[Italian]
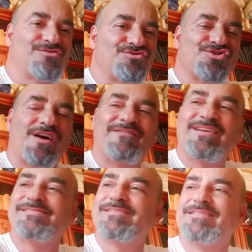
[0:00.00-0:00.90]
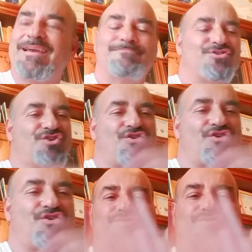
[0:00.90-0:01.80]
non gioca fino a settembre, cioè
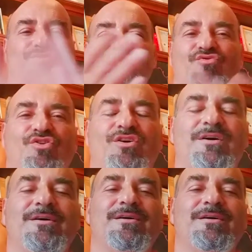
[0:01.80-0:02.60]
un continuo